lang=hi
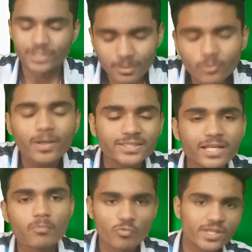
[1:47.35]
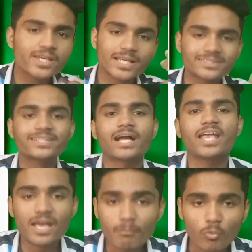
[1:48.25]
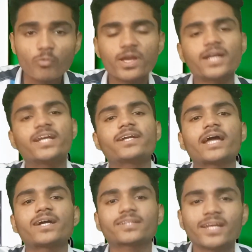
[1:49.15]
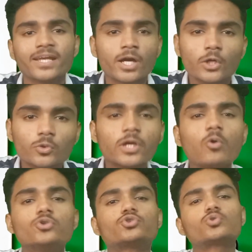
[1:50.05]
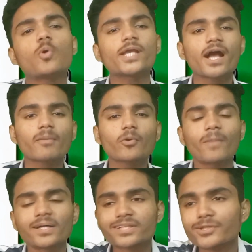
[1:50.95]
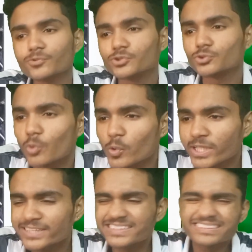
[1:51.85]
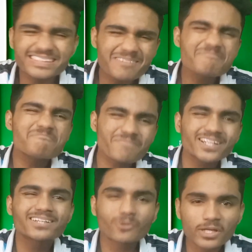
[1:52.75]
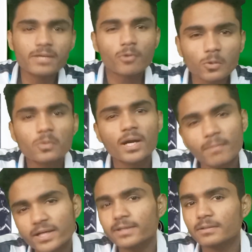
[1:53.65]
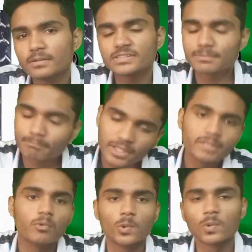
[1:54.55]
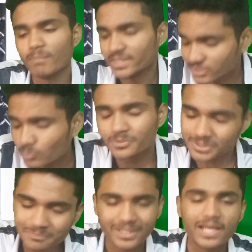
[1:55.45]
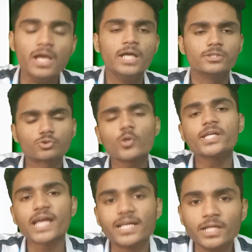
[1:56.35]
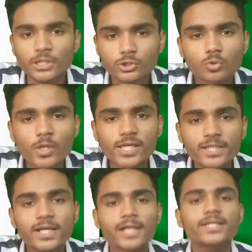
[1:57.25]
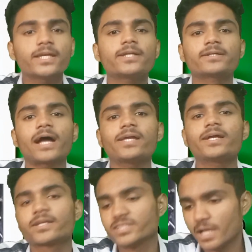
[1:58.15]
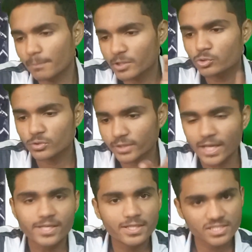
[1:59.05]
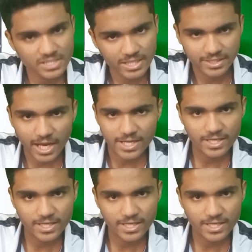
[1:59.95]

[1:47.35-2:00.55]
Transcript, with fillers: तो अगर हम लोग बात करें मूवी की कैसी क्या है मूवी यानी कि टाइगर थ्री तो देखो स्टोरी अगर हम लोग बात करें तो स्टोरी सिंपल तो नहीं बोलूंगा बट सिंपल ही बोलूंगा भाई सिंपल है स्टोरी क्या है स्टोरी ये दिखाती कि टाइगर जी आपने जो टाइगर जी है